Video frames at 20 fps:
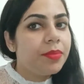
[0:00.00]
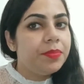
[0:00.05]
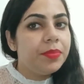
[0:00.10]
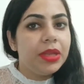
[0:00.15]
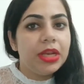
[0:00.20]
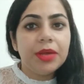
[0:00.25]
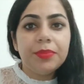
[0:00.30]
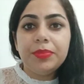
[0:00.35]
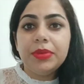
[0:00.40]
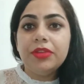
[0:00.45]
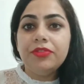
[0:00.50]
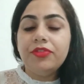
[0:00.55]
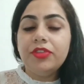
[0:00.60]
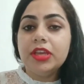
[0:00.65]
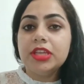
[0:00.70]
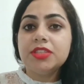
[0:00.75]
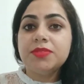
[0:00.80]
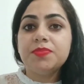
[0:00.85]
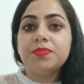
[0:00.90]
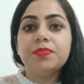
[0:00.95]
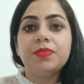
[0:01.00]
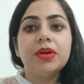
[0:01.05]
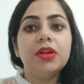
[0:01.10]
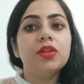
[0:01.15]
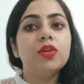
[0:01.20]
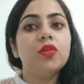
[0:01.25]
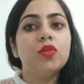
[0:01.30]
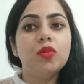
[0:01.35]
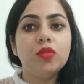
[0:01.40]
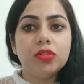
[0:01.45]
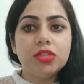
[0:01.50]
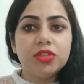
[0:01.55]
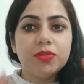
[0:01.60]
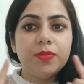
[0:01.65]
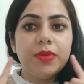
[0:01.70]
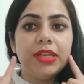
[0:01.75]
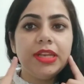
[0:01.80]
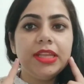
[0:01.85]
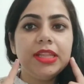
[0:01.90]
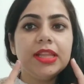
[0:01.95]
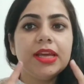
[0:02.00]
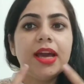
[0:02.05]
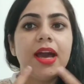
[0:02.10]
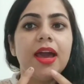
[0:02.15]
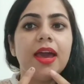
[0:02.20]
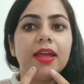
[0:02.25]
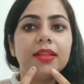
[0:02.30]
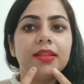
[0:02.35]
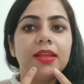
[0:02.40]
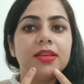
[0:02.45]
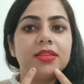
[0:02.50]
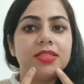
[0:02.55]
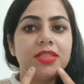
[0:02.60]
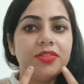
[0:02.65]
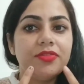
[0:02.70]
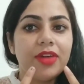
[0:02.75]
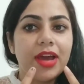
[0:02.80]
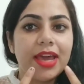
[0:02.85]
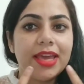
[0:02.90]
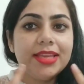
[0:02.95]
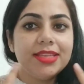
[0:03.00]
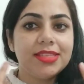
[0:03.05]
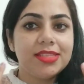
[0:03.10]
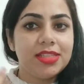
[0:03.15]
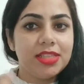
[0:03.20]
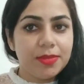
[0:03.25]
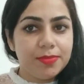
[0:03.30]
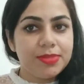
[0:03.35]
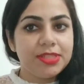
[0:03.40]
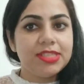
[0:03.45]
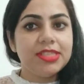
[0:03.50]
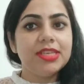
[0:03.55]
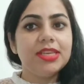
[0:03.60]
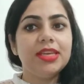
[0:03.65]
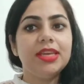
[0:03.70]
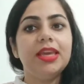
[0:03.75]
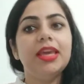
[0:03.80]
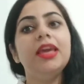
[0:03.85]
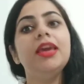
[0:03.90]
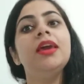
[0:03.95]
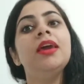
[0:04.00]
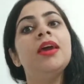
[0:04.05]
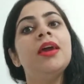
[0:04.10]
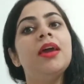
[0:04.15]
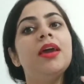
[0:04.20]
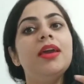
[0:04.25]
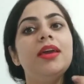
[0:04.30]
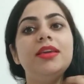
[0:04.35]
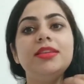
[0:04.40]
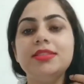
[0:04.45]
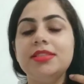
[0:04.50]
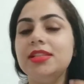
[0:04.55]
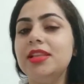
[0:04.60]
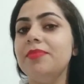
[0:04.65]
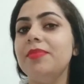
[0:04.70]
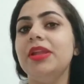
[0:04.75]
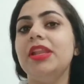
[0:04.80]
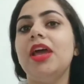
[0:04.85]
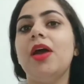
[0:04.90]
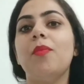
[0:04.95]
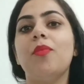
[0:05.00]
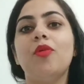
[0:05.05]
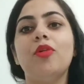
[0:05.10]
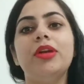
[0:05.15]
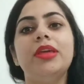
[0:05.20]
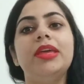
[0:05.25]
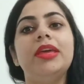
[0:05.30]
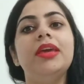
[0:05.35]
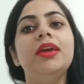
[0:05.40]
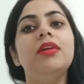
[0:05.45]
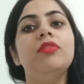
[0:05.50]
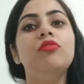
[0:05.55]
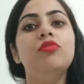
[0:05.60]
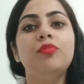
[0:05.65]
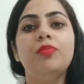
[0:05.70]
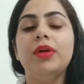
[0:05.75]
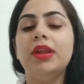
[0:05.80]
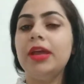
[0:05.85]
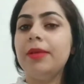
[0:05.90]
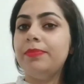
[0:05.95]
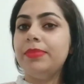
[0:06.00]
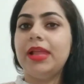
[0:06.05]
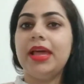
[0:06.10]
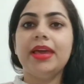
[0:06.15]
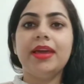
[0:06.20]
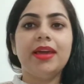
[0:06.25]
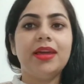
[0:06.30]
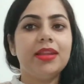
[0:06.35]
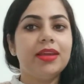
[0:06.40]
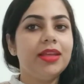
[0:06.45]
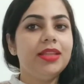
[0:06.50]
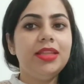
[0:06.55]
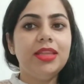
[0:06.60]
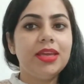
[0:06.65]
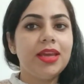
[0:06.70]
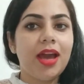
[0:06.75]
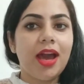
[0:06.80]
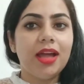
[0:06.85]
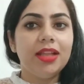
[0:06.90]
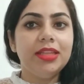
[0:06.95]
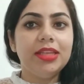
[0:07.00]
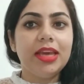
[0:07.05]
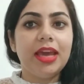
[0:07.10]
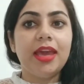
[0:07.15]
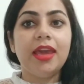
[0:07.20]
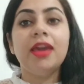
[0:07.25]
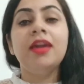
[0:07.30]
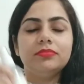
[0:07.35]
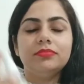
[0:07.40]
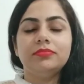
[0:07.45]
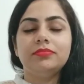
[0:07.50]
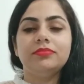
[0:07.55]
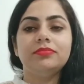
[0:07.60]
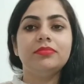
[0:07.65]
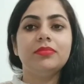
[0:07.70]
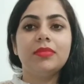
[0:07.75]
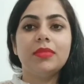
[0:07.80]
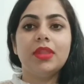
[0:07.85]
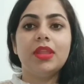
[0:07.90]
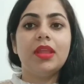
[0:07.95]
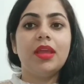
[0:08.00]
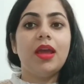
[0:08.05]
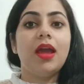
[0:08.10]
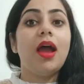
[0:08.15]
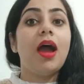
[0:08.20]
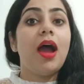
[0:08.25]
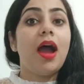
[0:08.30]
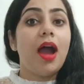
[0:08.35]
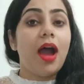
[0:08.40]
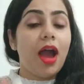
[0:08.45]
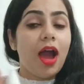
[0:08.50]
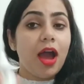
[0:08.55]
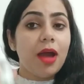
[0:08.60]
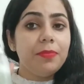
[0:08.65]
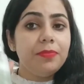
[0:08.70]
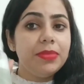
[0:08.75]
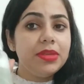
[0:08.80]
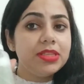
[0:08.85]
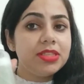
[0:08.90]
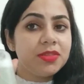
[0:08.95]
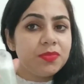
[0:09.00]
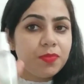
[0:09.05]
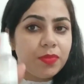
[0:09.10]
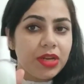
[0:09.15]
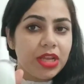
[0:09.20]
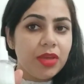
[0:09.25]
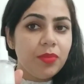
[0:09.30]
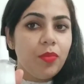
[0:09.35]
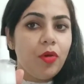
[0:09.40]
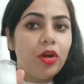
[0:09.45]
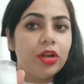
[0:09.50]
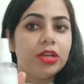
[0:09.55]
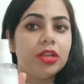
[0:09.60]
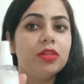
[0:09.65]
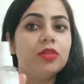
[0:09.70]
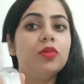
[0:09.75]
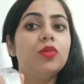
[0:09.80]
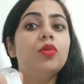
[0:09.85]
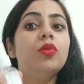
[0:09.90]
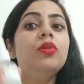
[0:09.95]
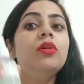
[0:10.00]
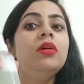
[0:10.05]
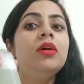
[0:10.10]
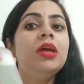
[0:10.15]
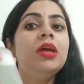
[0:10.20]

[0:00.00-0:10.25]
मैंने अपने फेस पर कुछ भी नहीं लगाया था सिवाय इस लिपस्टिक के इसलिए मैंने आपको ये ऊपर अप्लाई करके दिखा दिया है आप इस स्प्रे बॉटल को